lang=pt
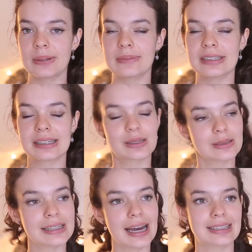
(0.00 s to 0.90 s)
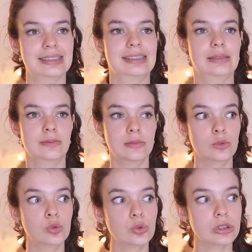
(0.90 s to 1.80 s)
Mas acontece que tá
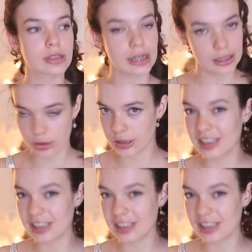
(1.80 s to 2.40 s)
muito calor